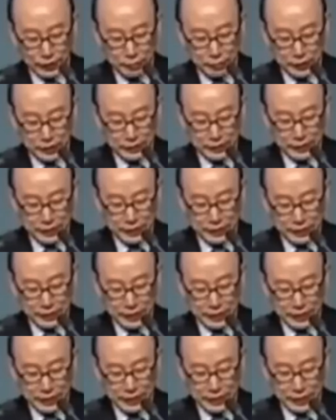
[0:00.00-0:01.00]
100세
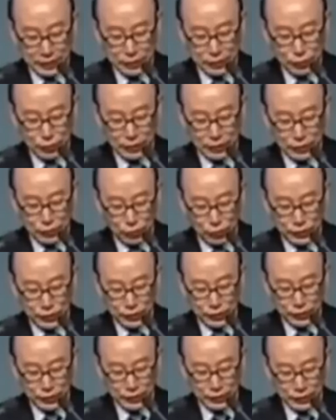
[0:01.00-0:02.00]
이상 장수하는
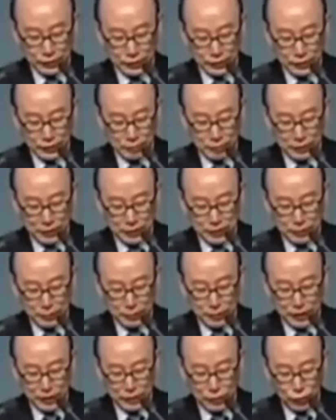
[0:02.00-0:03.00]
노인들은
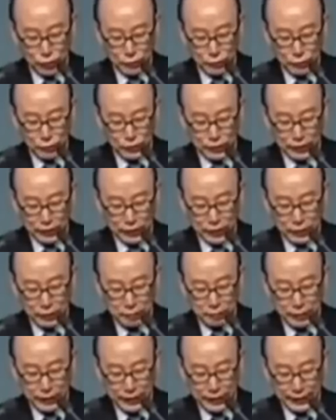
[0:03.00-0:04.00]
80대 노인보다
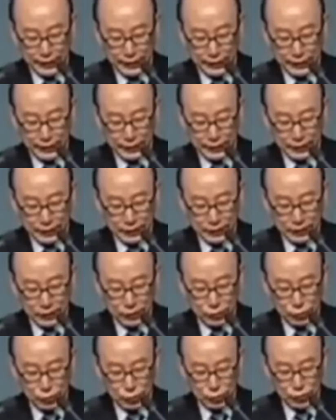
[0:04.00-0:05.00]
10배가량
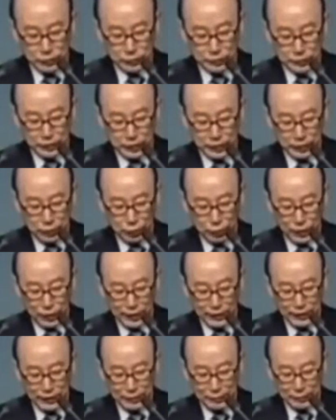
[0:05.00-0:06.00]
60대
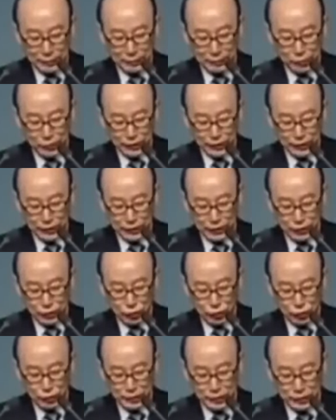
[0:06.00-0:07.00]
환갑인보다
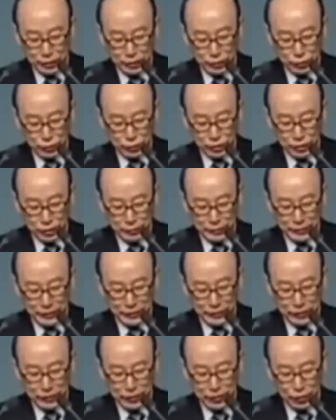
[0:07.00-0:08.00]
12배 정도 더
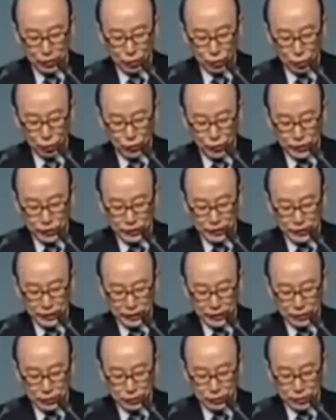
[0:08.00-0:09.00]
많이
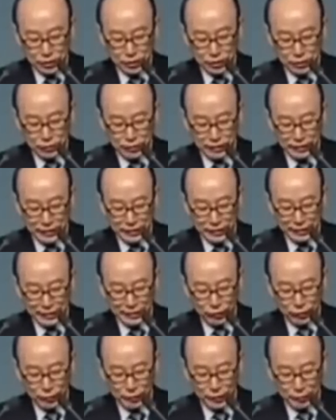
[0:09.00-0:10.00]
웃는다는 조사 결과가
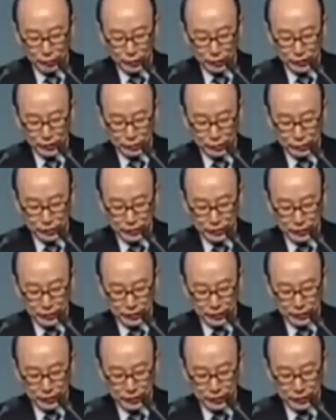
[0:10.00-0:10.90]
나왔다고 발표했습니다.